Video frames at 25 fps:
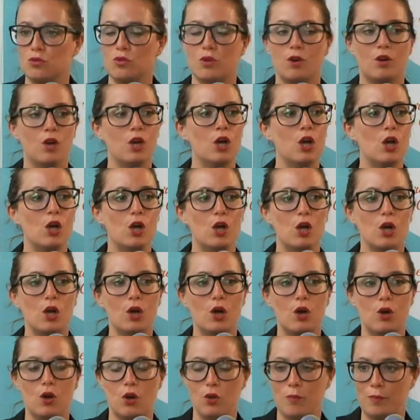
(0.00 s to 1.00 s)
euh,
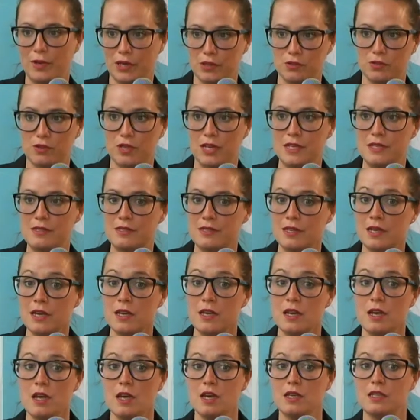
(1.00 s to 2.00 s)
euh, personnalisé.
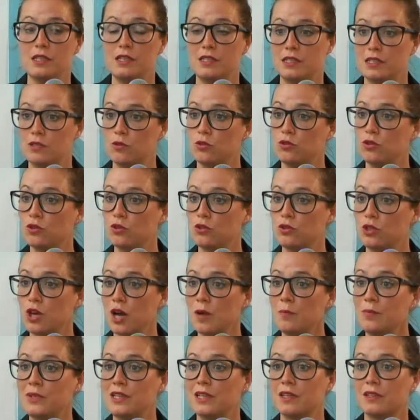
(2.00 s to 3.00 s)
Easy
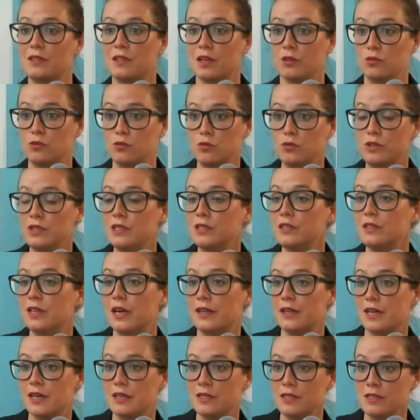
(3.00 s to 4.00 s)
Odoscope, qui est un outil
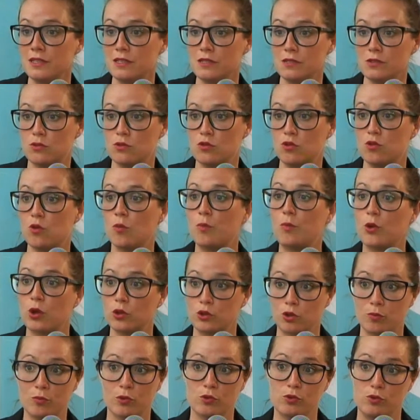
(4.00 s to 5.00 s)
d'analyse du
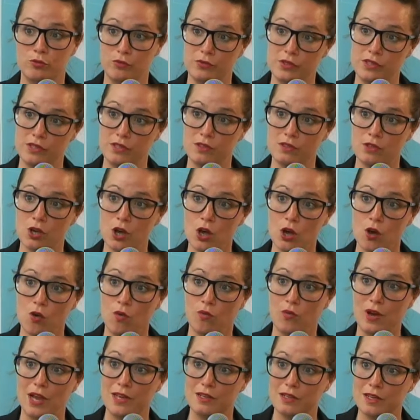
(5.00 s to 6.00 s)
comportement du visiteur. On
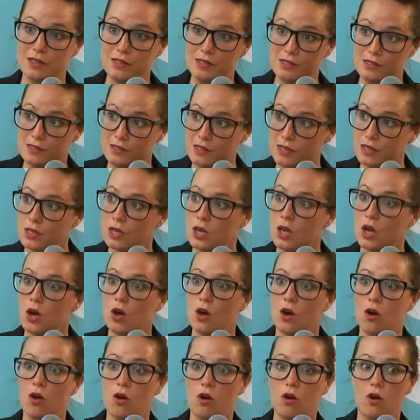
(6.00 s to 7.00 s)
va analyser
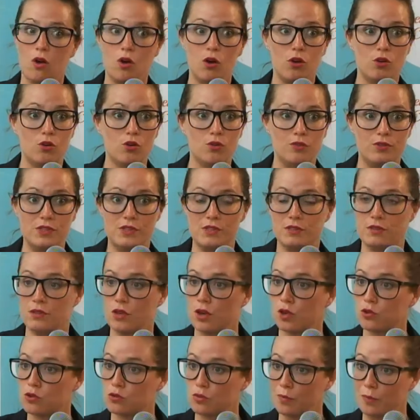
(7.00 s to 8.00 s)
euh, le
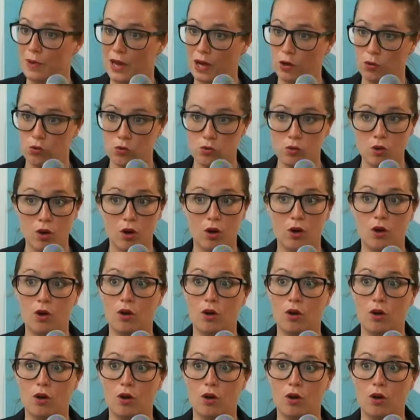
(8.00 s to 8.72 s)
visiteur, son parcours,